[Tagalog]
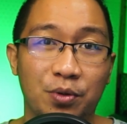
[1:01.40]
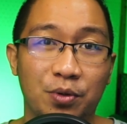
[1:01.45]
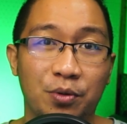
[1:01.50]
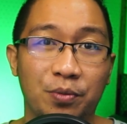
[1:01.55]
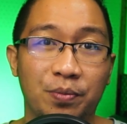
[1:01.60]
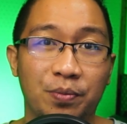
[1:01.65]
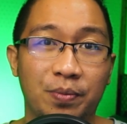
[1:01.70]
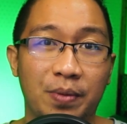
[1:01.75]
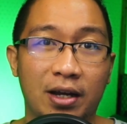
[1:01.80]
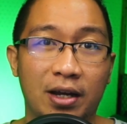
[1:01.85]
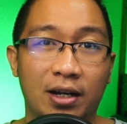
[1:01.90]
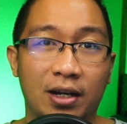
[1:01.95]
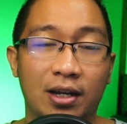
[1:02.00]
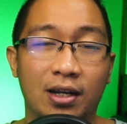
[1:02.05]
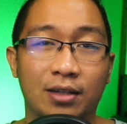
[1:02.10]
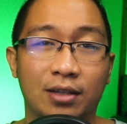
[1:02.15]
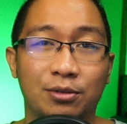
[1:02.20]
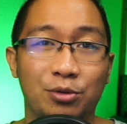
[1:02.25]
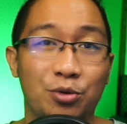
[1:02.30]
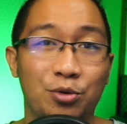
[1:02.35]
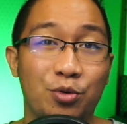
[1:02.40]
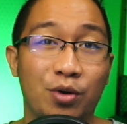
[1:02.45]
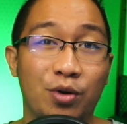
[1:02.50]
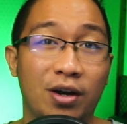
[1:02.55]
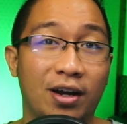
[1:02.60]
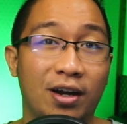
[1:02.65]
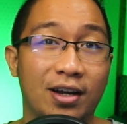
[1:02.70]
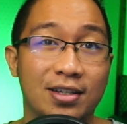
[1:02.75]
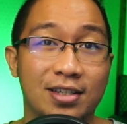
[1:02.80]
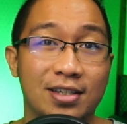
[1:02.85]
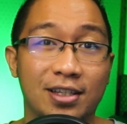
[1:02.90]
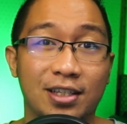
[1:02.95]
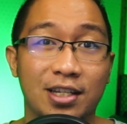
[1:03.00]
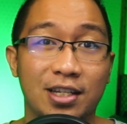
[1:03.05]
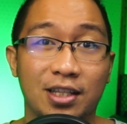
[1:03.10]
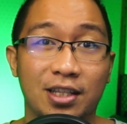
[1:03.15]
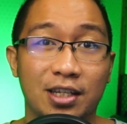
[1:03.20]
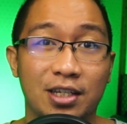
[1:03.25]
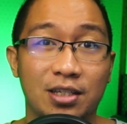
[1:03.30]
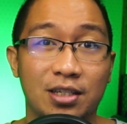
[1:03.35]
para tulungan ka sa
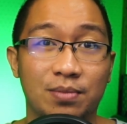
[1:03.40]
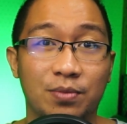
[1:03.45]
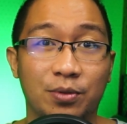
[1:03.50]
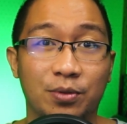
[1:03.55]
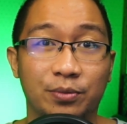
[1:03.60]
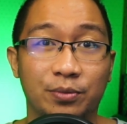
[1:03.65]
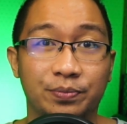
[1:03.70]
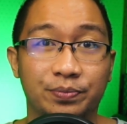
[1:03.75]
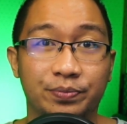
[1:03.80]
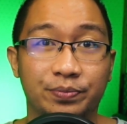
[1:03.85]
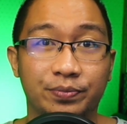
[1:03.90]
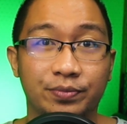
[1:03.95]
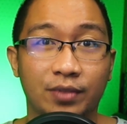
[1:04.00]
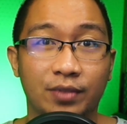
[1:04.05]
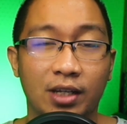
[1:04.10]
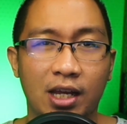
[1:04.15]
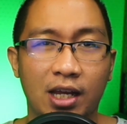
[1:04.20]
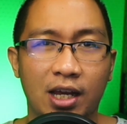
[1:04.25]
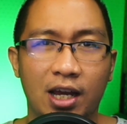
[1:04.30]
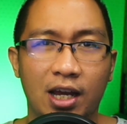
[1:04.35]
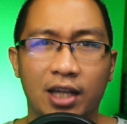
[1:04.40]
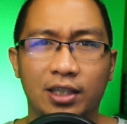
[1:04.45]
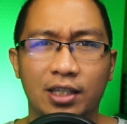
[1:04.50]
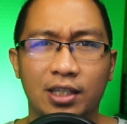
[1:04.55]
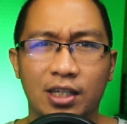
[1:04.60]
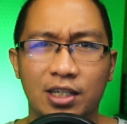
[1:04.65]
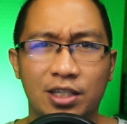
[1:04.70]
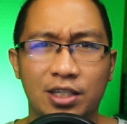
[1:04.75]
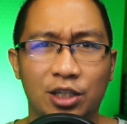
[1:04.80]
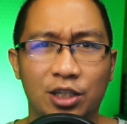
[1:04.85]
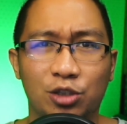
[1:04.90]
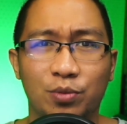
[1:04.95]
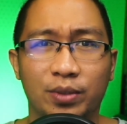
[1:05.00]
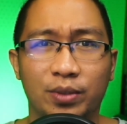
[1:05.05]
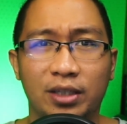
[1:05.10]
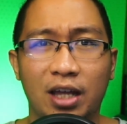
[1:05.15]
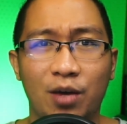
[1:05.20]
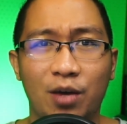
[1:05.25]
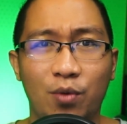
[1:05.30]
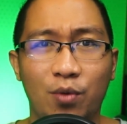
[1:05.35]
tinitiis mo. At di rin siya
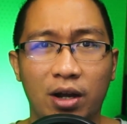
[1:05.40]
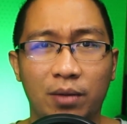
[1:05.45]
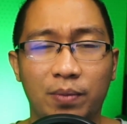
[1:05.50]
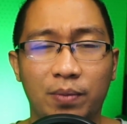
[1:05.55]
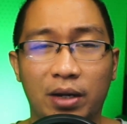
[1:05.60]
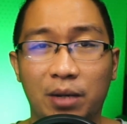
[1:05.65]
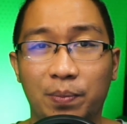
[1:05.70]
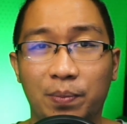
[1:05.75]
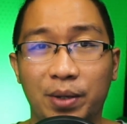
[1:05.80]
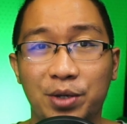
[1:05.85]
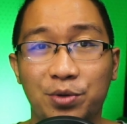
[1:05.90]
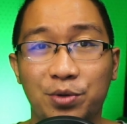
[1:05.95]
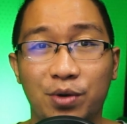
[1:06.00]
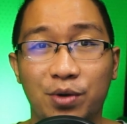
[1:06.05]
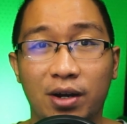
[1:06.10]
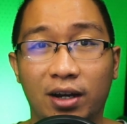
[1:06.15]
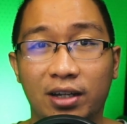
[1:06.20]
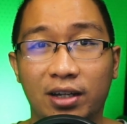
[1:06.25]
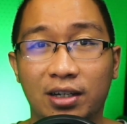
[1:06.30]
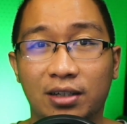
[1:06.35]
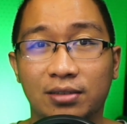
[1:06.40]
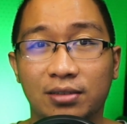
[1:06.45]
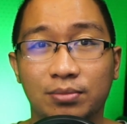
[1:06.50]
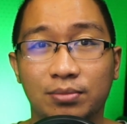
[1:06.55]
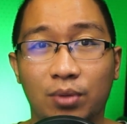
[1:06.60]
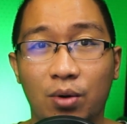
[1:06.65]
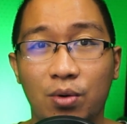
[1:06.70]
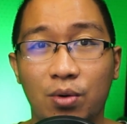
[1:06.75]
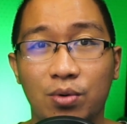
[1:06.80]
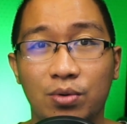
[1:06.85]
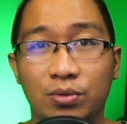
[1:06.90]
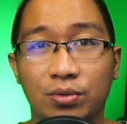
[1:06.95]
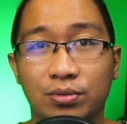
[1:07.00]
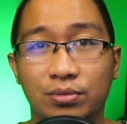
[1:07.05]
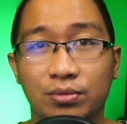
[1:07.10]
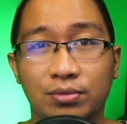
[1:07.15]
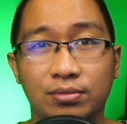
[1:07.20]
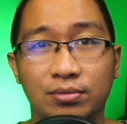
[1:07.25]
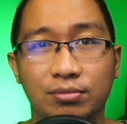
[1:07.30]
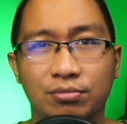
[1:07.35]
tumatawag para payuhan ka ng bro.
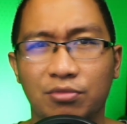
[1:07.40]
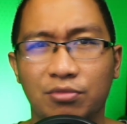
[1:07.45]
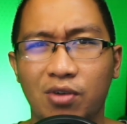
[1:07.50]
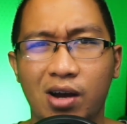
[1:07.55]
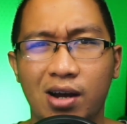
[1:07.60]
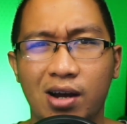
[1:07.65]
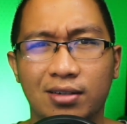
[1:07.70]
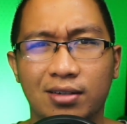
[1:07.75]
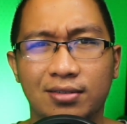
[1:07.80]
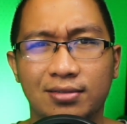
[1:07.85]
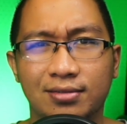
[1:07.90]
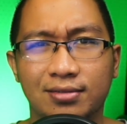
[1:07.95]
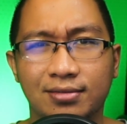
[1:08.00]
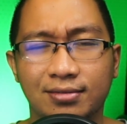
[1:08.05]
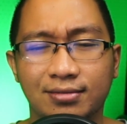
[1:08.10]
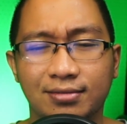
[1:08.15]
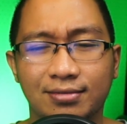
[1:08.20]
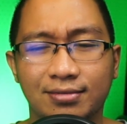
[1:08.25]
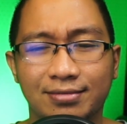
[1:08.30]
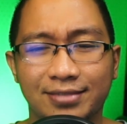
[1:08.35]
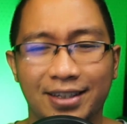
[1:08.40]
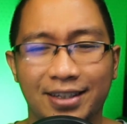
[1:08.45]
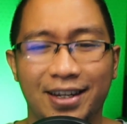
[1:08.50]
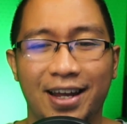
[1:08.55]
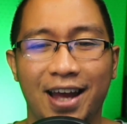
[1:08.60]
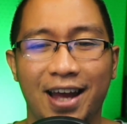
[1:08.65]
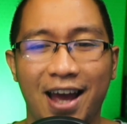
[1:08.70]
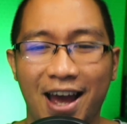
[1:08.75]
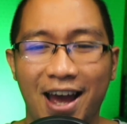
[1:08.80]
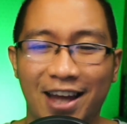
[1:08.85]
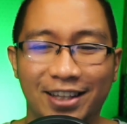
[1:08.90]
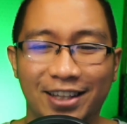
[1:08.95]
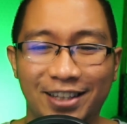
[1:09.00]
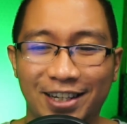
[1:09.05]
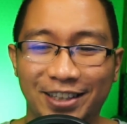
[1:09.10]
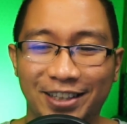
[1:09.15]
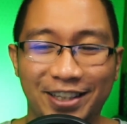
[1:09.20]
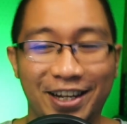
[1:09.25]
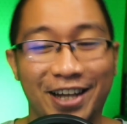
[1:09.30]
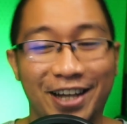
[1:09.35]
Wag. At
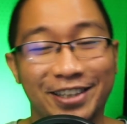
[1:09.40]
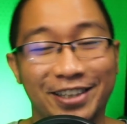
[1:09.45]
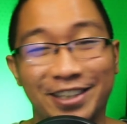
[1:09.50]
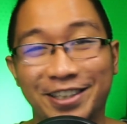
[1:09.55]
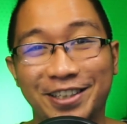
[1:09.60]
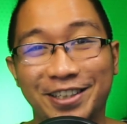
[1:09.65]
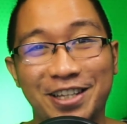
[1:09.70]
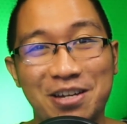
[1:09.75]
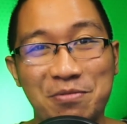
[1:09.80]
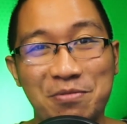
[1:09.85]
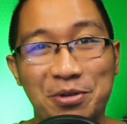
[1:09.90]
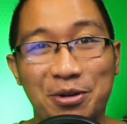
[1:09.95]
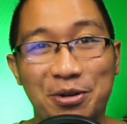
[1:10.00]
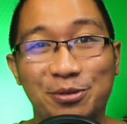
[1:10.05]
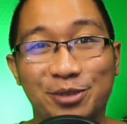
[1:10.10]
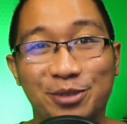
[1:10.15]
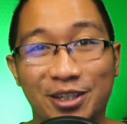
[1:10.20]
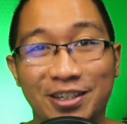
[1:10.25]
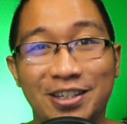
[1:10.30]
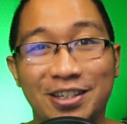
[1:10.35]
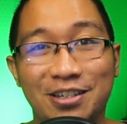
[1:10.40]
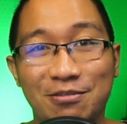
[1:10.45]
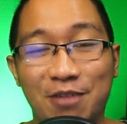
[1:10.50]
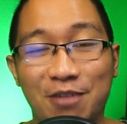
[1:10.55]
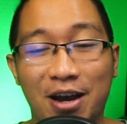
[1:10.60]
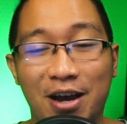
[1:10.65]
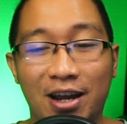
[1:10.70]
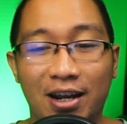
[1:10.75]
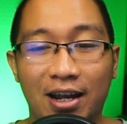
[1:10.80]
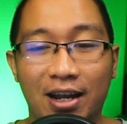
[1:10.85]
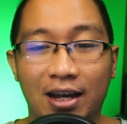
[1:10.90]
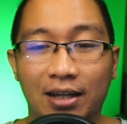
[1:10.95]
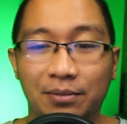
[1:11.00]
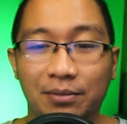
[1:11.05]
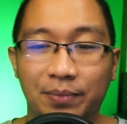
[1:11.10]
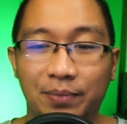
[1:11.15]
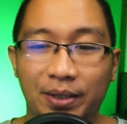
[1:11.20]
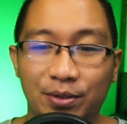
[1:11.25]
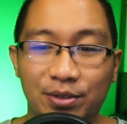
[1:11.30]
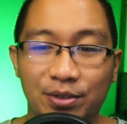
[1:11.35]
ilang dekada na din naman akong naniniwala
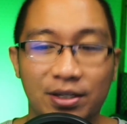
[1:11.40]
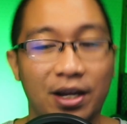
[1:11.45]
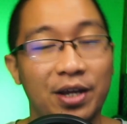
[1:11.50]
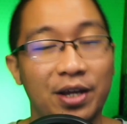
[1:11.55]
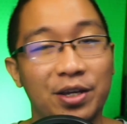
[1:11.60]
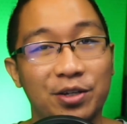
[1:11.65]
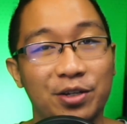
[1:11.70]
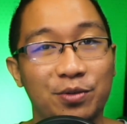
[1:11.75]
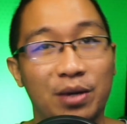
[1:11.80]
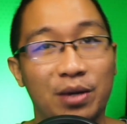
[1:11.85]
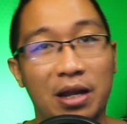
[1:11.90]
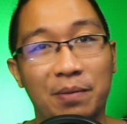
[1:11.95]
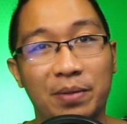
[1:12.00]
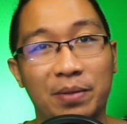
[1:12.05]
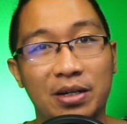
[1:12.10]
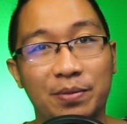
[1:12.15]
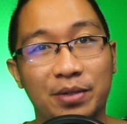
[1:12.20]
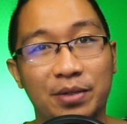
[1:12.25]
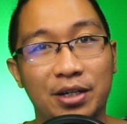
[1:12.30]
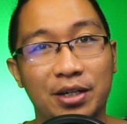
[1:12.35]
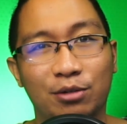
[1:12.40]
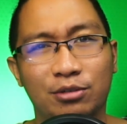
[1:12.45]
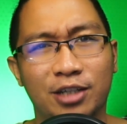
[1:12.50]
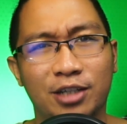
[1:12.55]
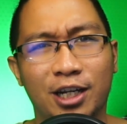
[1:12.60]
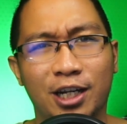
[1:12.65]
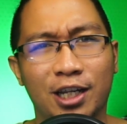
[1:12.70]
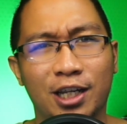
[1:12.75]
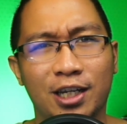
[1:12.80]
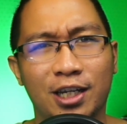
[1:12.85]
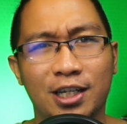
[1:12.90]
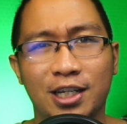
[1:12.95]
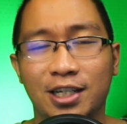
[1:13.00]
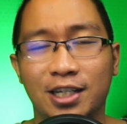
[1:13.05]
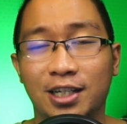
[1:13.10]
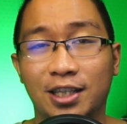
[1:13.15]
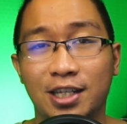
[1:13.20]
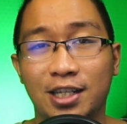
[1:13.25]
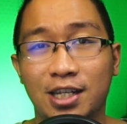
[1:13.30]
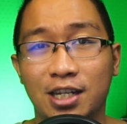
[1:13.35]
pero sa ngayon wala pa naman akong naririnig
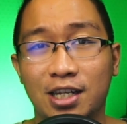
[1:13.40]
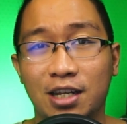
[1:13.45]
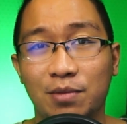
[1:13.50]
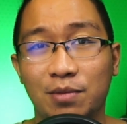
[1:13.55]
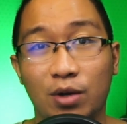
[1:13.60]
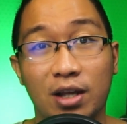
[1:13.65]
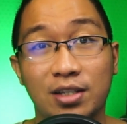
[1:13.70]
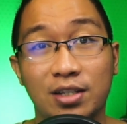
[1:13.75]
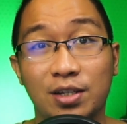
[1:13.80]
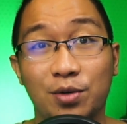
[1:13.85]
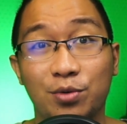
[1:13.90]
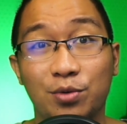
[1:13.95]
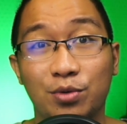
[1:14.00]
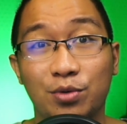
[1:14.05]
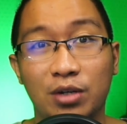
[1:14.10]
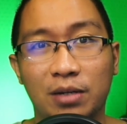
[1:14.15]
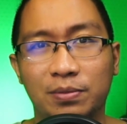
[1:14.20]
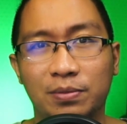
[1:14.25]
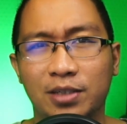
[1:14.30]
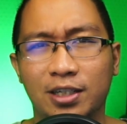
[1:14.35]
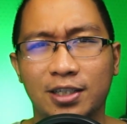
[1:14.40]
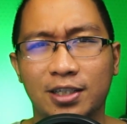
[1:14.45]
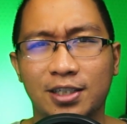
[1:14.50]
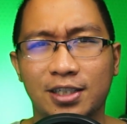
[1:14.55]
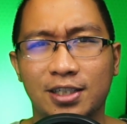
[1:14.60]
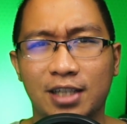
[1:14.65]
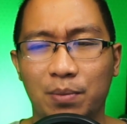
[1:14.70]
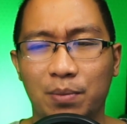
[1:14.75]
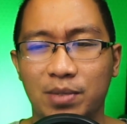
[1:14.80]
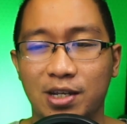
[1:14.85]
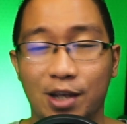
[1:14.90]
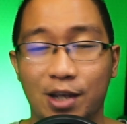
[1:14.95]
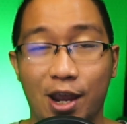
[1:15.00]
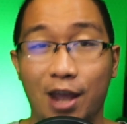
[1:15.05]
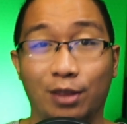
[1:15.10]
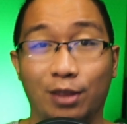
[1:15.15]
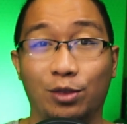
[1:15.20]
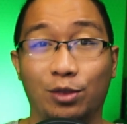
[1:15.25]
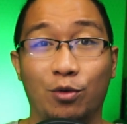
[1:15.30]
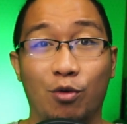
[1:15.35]
matinig mula sa ulap na nagsasabing
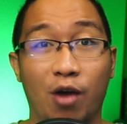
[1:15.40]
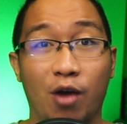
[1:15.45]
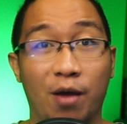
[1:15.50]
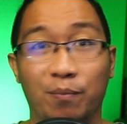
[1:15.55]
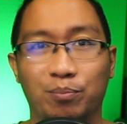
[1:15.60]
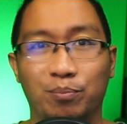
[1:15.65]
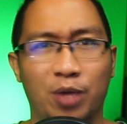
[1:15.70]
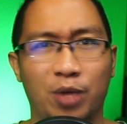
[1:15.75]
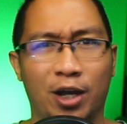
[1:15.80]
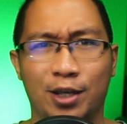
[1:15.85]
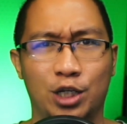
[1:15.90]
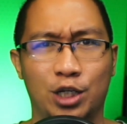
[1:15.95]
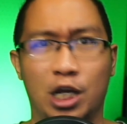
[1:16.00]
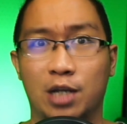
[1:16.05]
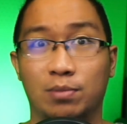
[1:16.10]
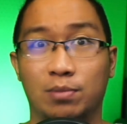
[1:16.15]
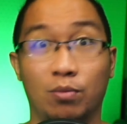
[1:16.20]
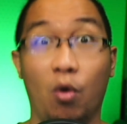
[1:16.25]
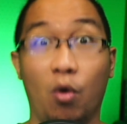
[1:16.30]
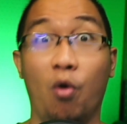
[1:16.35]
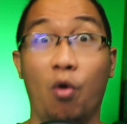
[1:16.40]
heto ang pakinggan mo.